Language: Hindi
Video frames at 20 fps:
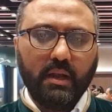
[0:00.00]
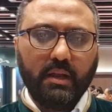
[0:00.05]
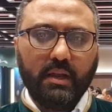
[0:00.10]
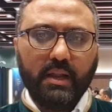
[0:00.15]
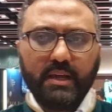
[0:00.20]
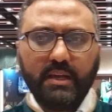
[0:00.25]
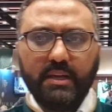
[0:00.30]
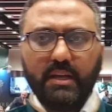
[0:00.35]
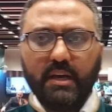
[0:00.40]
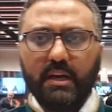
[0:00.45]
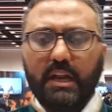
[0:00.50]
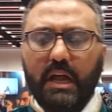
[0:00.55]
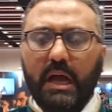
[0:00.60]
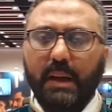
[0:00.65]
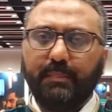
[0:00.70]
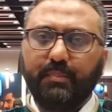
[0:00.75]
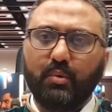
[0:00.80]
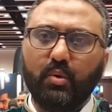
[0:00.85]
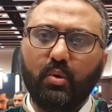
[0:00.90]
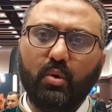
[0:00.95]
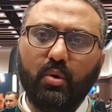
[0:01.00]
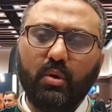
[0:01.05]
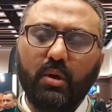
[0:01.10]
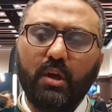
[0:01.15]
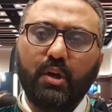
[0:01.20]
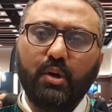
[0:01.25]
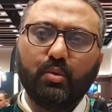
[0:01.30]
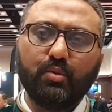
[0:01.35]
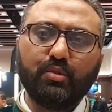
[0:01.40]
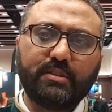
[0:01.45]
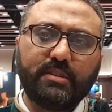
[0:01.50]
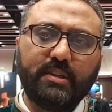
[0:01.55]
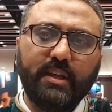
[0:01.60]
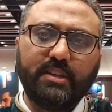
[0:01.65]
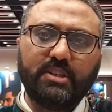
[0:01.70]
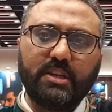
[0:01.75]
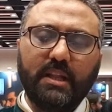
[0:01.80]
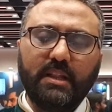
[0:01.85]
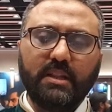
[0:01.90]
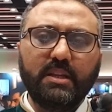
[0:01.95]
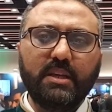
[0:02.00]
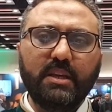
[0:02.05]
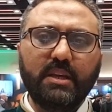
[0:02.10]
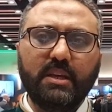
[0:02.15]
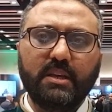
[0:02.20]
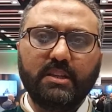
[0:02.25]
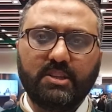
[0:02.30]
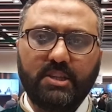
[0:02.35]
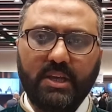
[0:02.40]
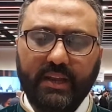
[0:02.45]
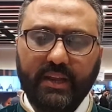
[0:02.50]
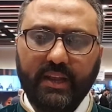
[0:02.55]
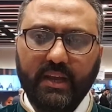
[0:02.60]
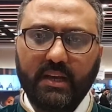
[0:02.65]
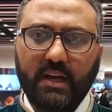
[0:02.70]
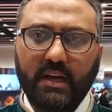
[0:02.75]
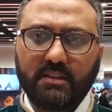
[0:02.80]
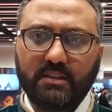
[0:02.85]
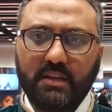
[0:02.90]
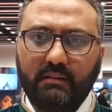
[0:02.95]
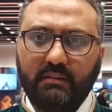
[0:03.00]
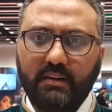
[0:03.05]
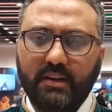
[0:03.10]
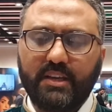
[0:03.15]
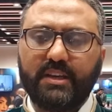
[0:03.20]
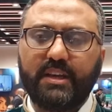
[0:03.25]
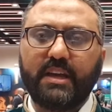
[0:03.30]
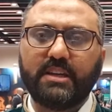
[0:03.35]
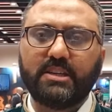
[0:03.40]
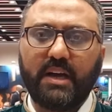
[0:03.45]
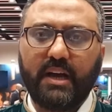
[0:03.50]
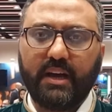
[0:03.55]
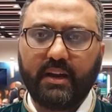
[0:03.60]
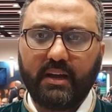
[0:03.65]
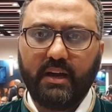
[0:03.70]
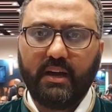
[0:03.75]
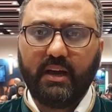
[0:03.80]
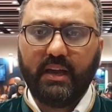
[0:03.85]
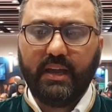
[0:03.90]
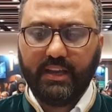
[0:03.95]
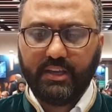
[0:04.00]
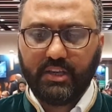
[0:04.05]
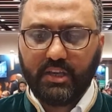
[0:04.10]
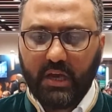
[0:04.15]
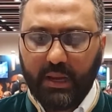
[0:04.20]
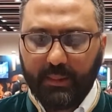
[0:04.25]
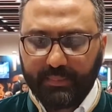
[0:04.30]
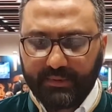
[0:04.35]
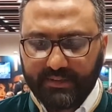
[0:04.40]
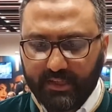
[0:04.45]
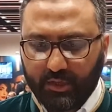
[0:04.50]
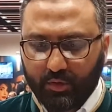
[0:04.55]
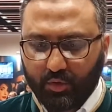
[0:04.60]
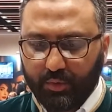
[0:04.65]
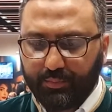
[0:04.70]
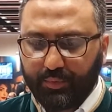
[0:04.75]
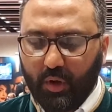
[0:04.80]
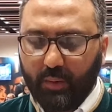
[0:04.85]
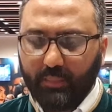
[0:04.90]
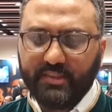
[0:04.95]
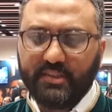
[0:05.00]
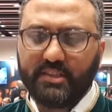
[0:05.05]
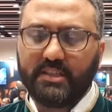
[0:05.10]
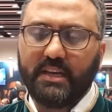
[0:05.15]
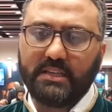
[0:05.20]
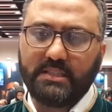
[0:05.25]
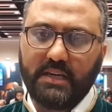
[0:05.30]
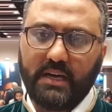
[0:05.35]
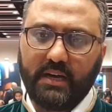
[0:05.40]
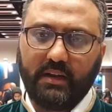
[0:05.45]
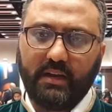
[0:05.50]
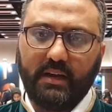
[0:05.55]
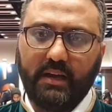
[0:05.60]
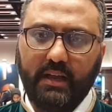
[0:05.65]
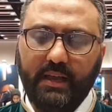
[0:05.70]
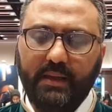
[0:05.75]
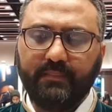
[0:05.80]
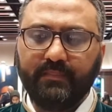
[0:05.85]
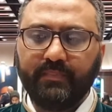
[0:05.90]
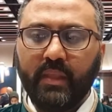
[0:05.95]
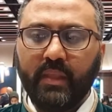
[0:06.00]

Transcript: लेकिन अगर आपको उससे जल्दी देने का दावा किया जा रहा है या आपके साथ को प्रॉमिस किया जा रहा है